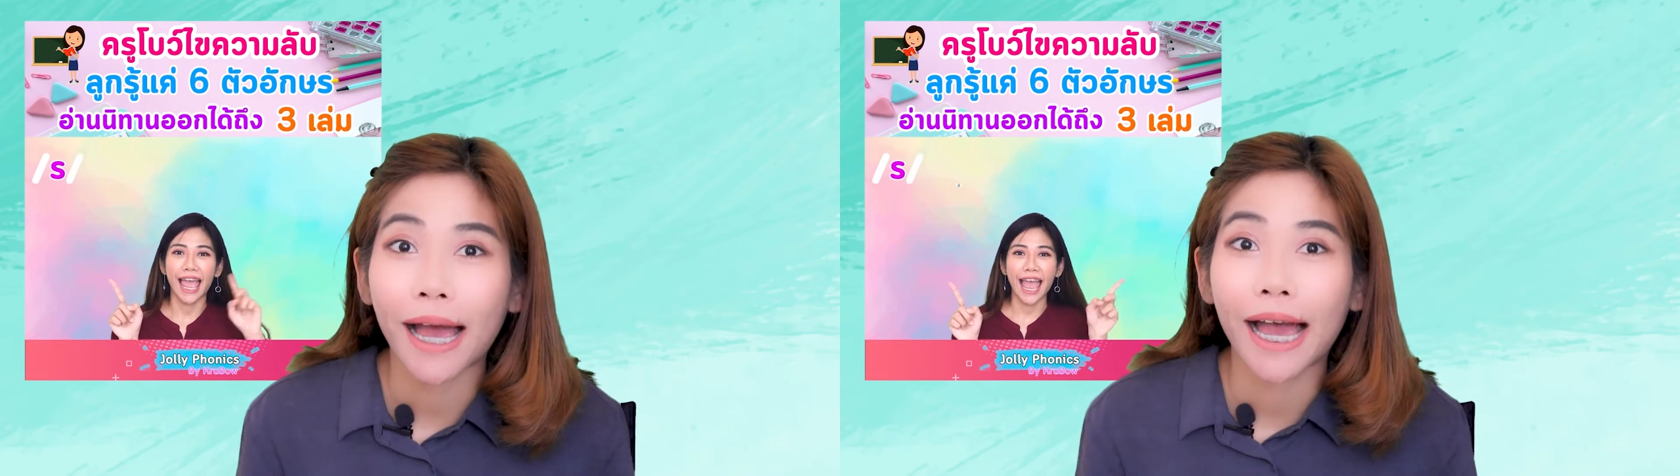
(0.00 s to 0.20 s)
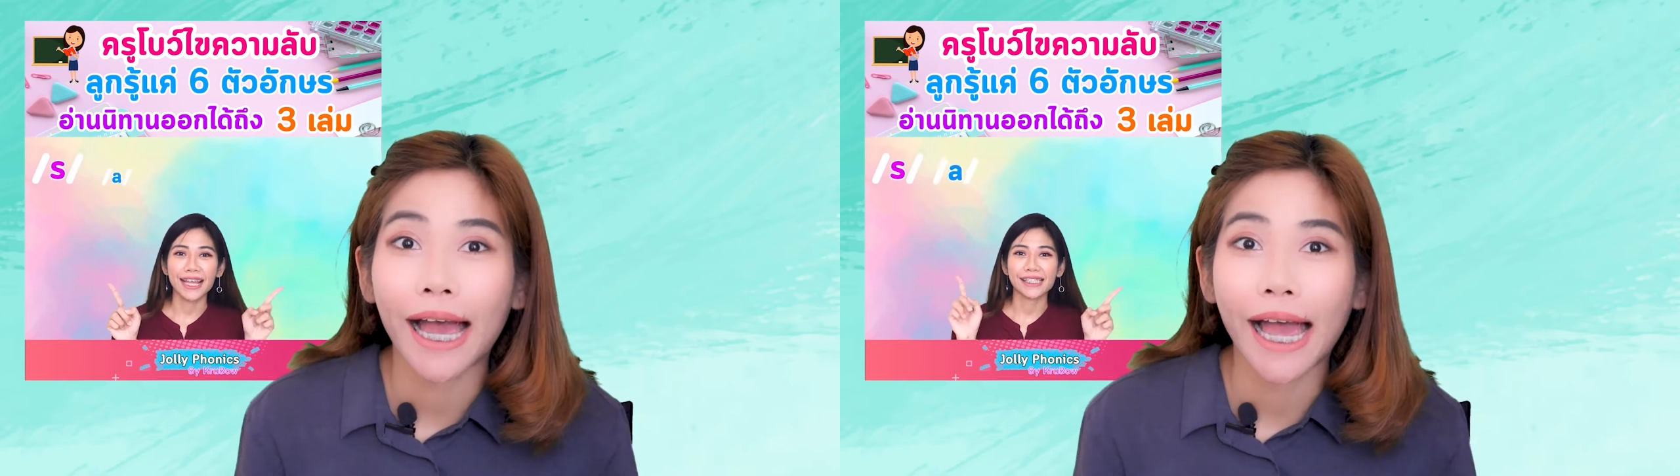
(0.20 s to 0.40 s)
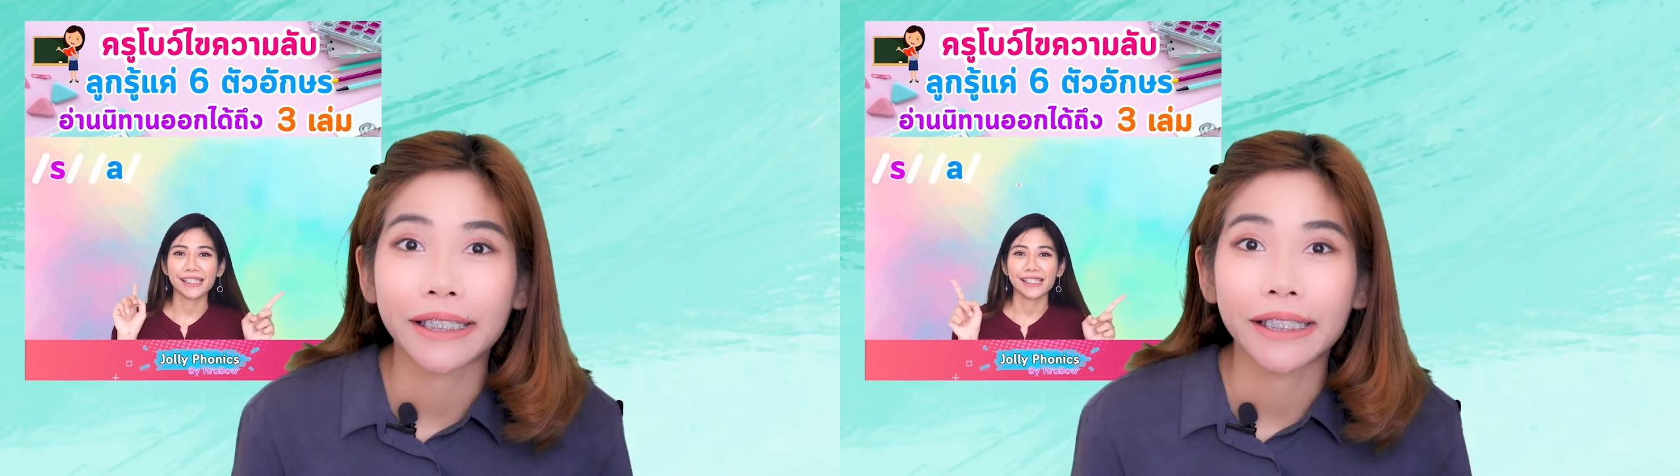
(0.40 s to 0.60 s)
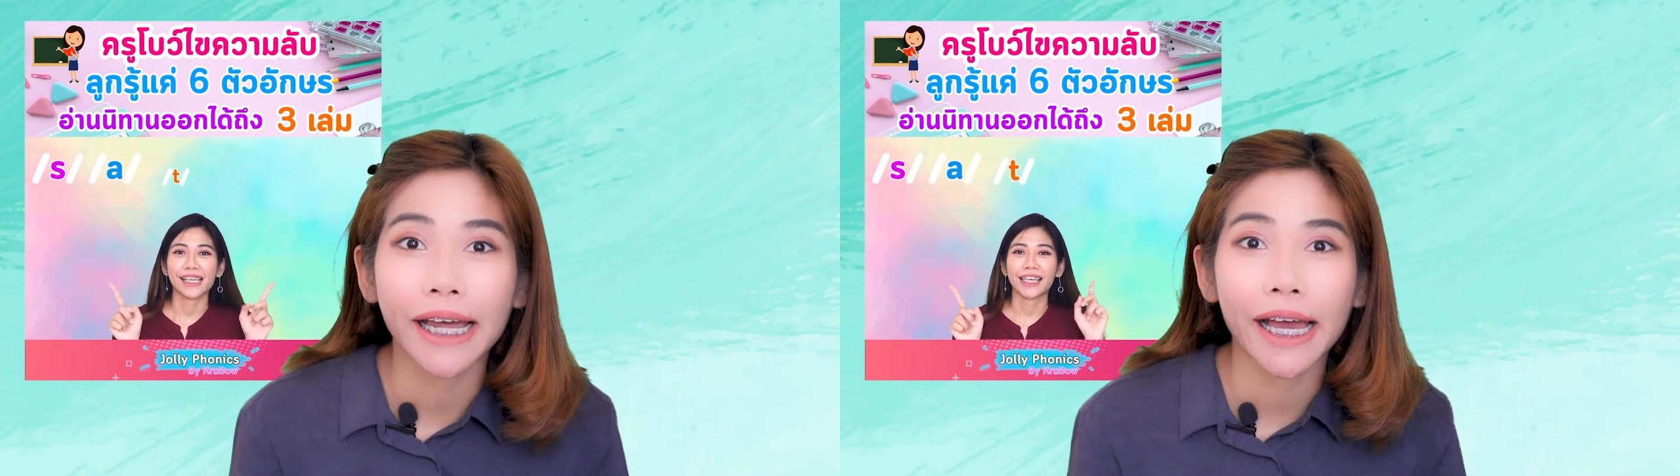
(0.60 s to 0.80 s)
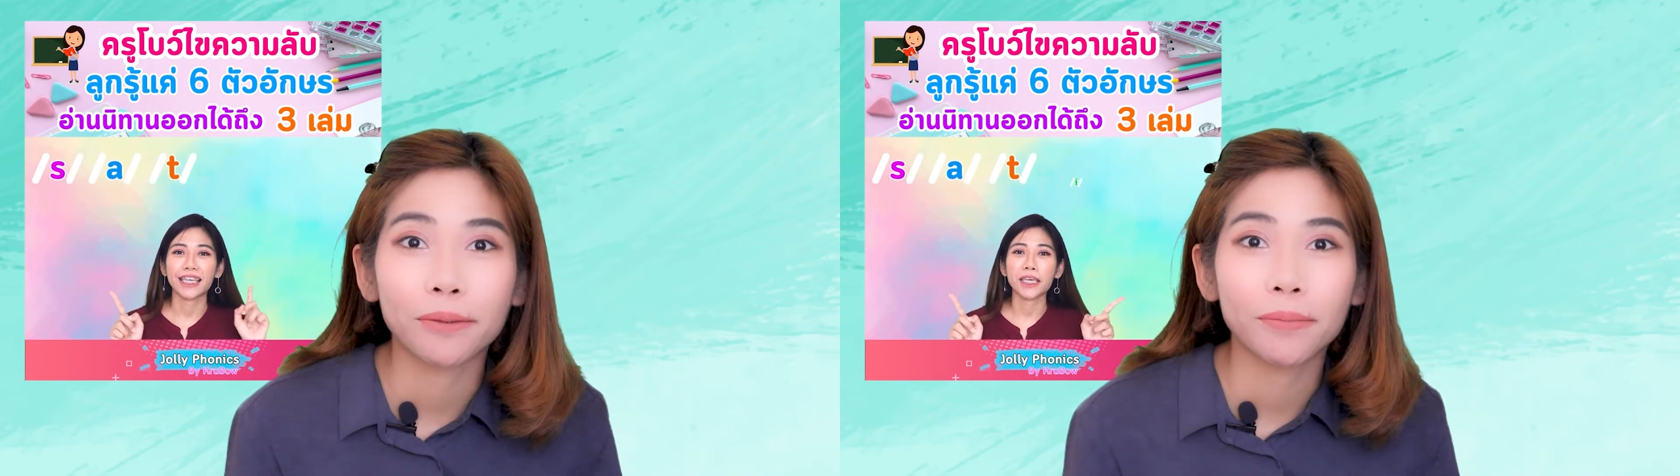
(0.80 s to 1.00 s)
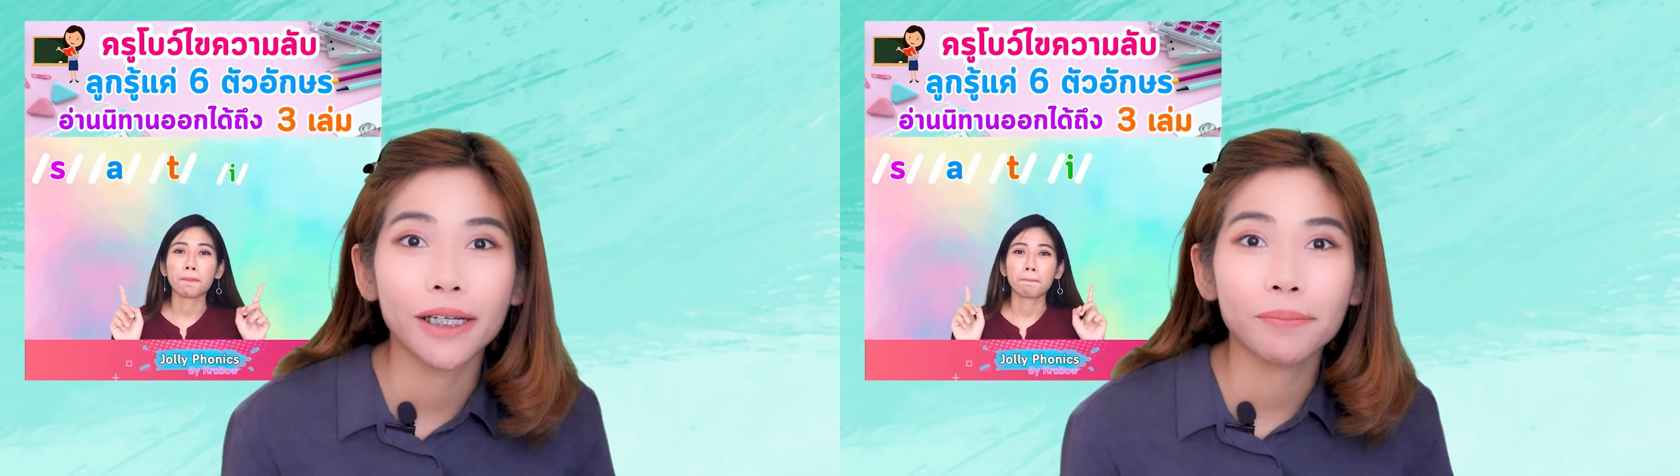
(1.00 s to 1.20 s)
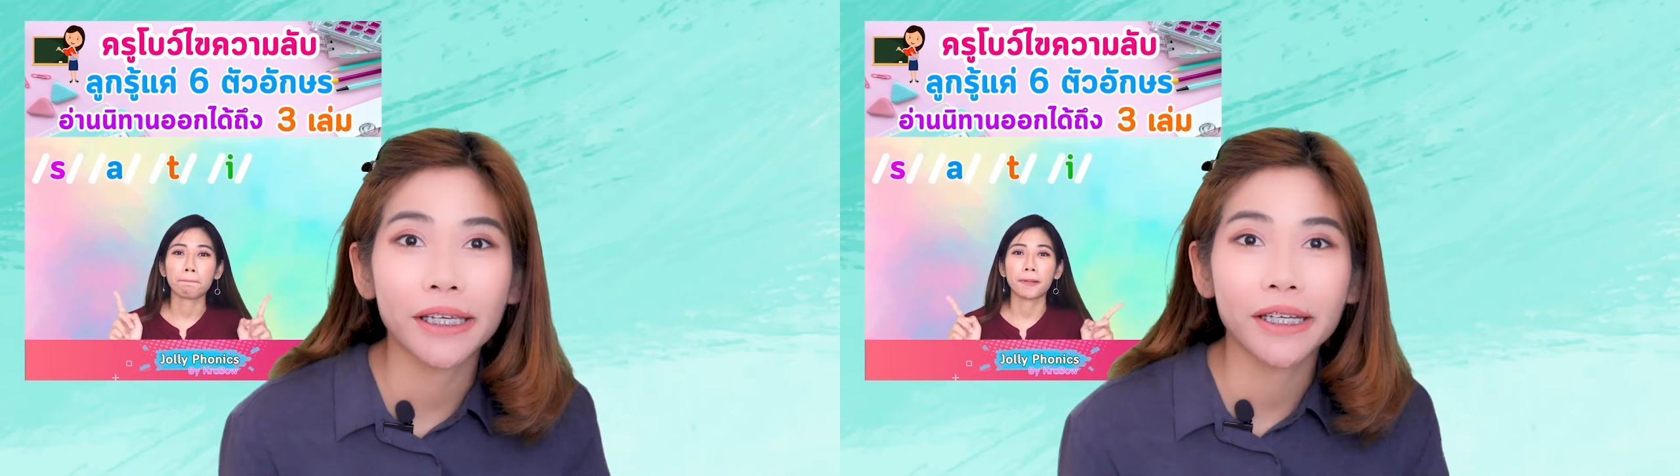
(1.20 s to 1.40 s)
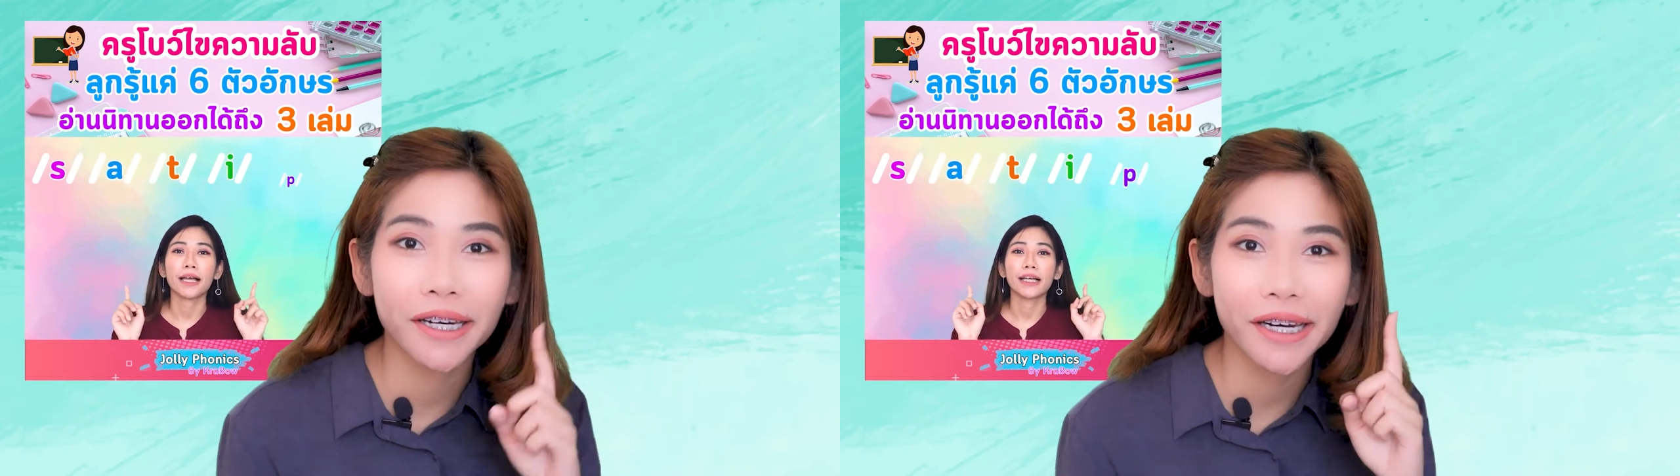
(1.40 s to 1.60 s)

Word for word: พาอ่านนิทานเพิ่มอีก